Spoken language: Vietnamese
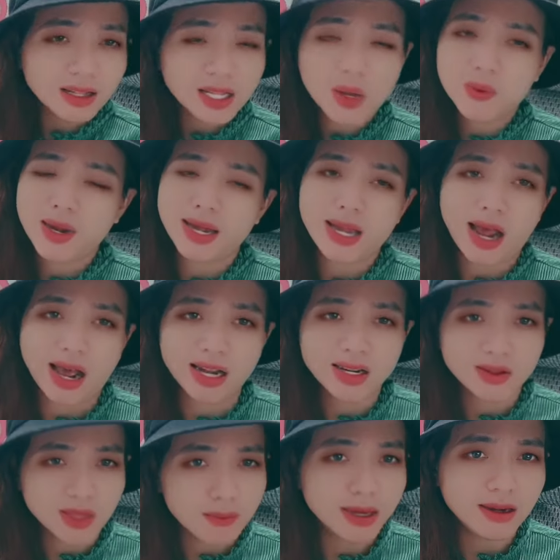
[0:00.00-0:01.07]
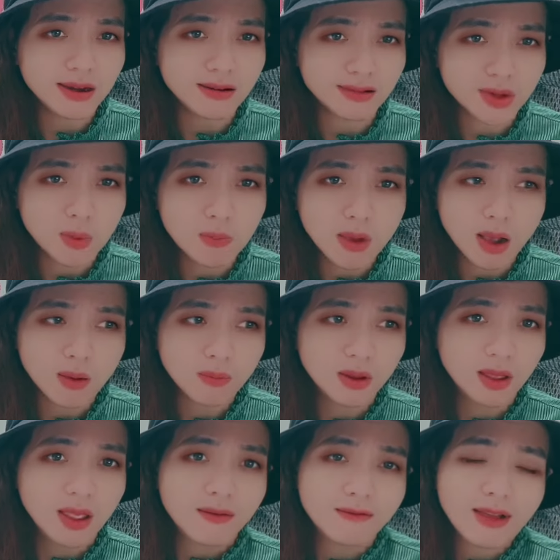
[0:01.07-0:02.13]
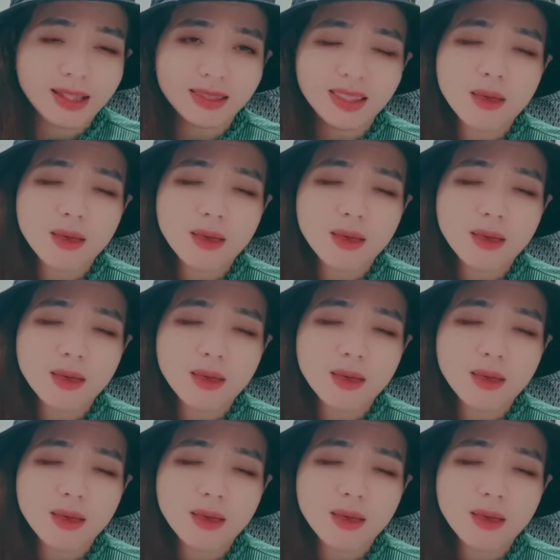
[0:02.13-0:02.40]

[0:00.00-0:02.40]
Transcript: đồ này nọ rồi thì mới được đúng không và